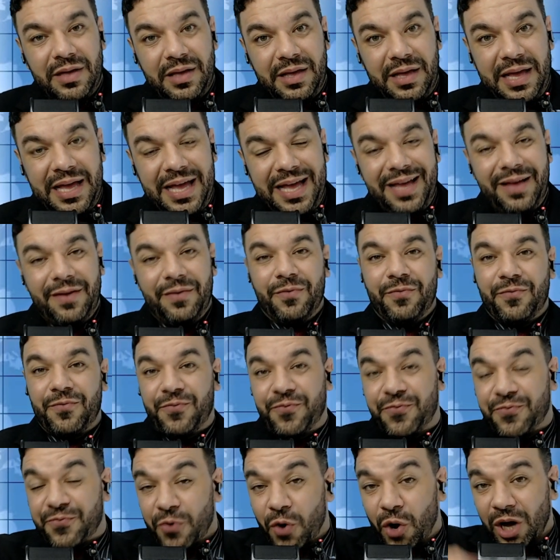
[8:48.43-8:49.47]
é
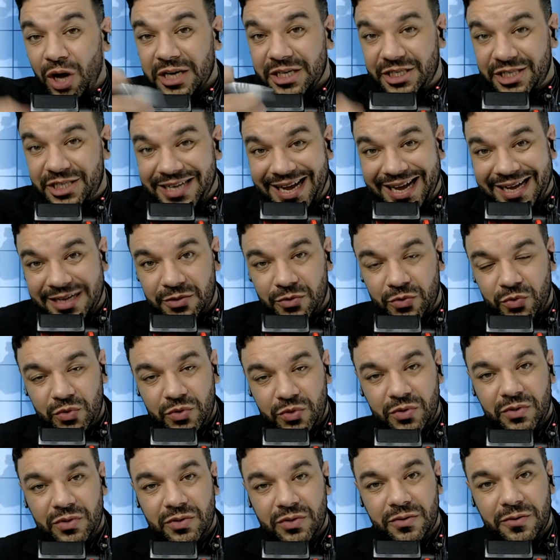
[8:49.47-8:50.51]
forjado
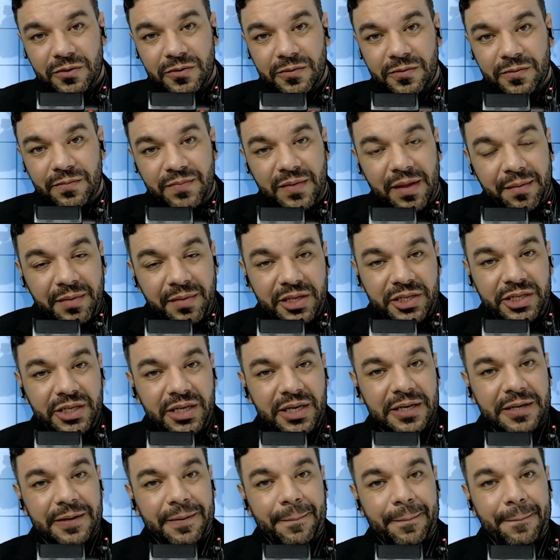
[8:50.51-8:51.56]
na
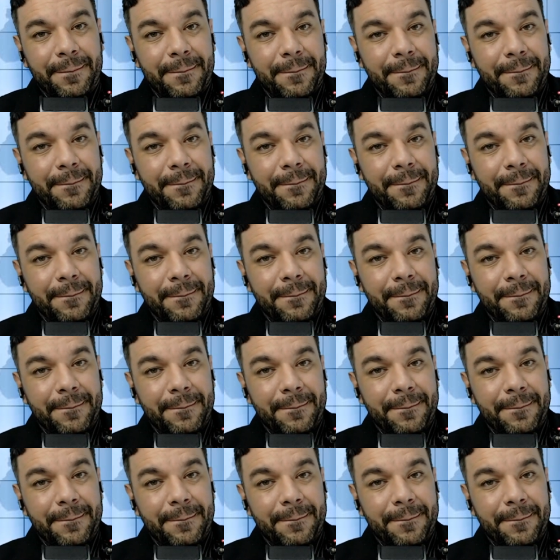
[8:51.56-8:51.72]
mentira.